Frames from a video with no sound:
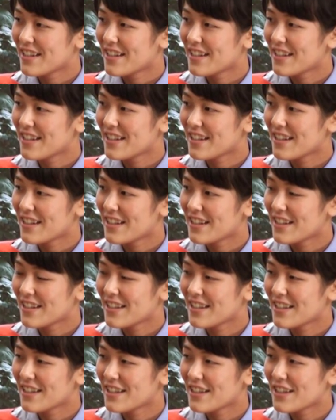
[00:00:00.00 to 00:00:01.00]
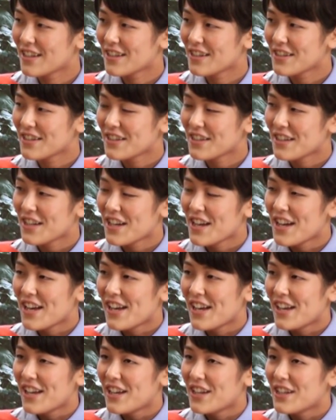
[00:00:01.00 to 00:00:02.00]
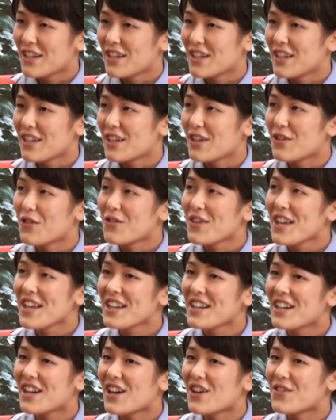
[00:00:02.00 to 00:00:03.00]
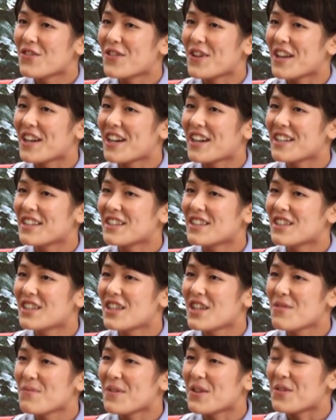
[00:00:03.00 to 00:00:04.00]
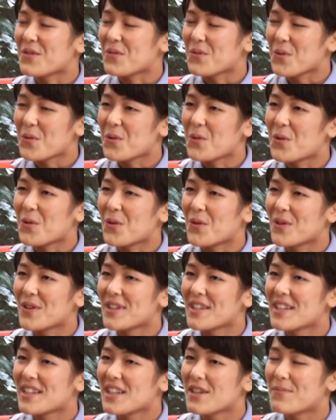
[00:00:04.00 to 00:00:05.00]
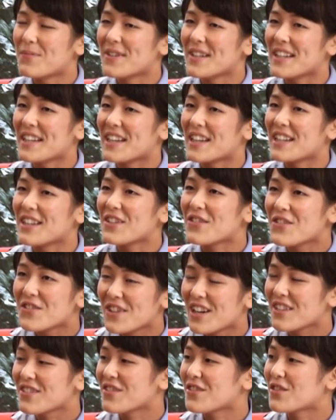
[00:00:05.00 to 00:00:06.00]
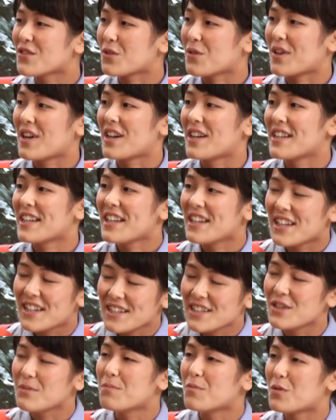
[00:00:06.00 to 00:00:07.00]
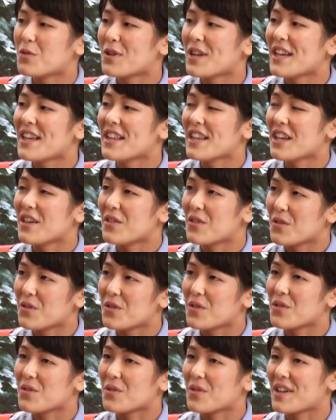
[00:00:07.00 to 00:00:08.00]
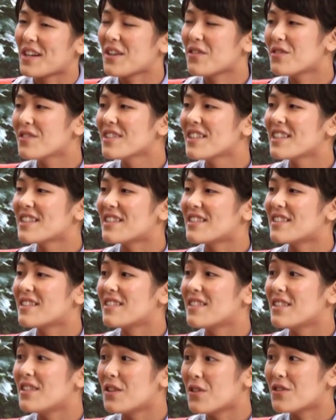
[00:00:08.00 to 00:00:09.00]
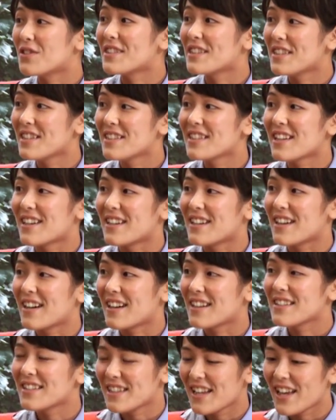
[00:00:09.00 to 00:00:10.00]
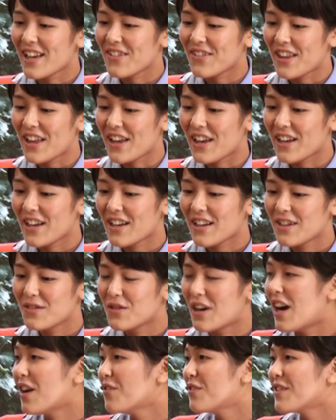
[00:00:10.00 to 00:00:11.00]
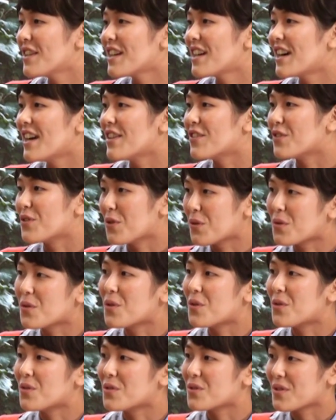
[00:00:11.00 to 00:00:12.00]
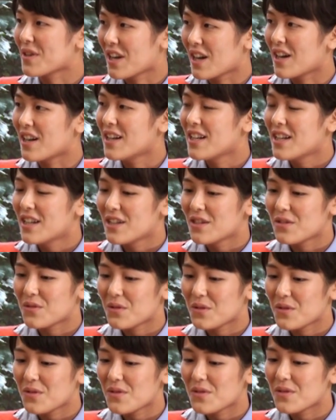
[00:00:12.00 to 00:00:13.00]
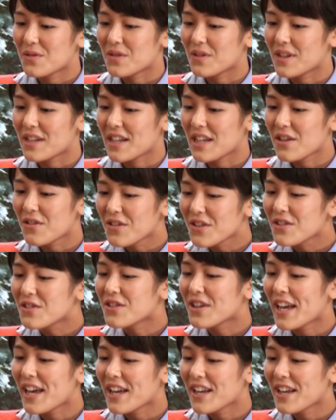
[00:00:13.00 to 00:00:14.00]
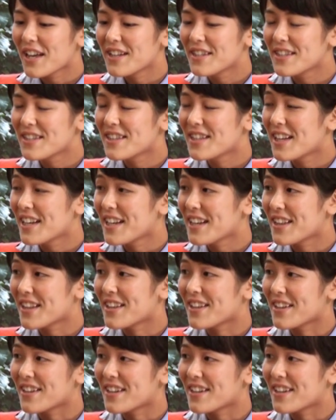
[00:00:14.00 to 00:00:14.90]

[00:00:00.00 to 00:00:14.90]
今の谷脇さんを作ってきたのかな4年間振り返ってみるとやっぱり留学とかリーダーシップトレーニングとかいろんな行事に参加してでアフリカへの旅行とかそういういろいろ経験してきた